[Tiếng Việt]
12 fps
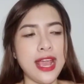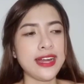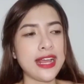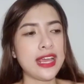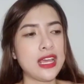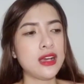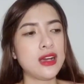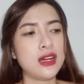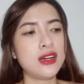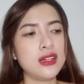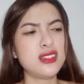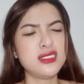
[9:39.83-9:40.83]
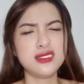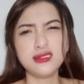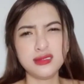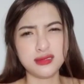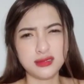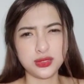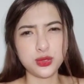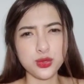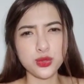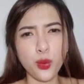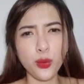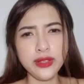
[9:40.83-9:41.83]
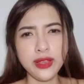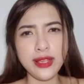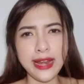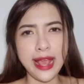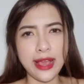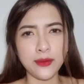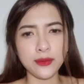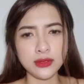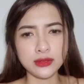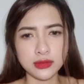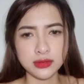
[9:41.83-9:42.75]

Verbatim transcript: tháng này họ xui xui như thế nào